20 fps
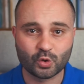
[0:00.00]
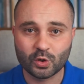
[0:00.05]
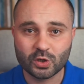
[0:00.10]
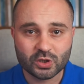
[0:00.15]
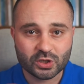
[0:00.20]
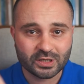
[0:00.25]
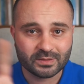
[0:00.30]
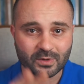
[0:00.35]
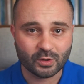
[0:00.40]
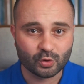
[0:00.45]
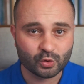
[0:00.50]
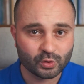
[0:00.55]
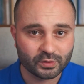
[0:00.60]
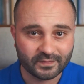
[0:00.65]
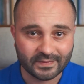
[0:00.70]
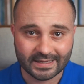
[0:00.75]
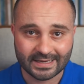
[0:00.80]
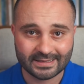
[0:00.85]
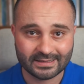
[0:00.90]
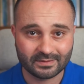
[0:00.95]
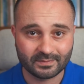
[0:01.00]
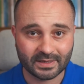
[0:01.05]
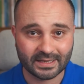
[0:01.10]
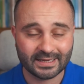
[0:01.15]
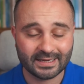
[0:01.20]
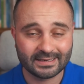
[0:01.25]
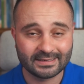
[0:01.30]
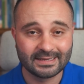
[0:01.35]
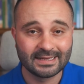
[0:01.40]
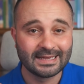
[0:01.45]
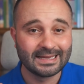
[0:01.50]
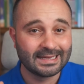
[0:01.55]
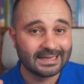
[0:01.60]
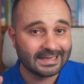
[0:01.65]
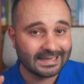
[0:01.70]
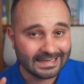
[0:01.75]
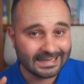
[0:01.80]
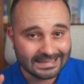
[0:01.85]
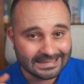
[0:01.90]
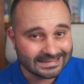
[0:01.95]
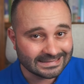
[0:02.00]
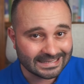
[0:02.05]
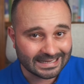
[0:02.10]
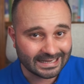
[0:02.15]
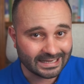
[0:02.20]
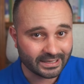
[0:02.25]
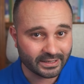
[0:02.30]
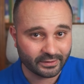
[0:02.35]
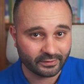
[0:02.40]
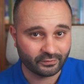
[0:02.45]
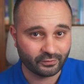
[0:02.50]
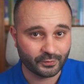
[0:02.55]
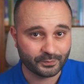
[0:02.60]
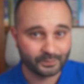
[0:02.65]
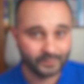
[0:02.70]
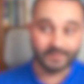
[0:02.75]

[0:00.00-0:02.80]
كل شيء موجود في هذا المكان انت عارفه